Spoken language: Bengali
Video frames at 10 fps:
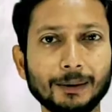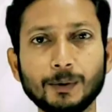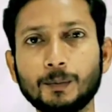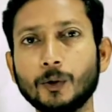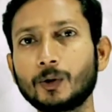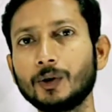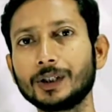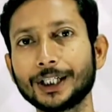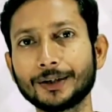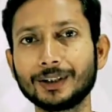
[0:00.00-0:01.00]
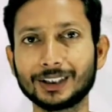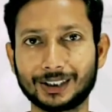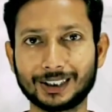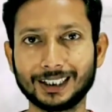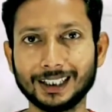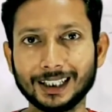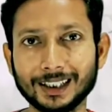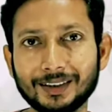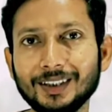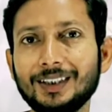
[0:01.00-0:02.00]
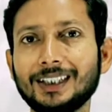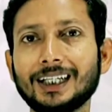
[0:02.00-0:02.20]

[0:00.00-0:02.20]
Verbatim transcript: এবং পোকো এলিস এই তিনটি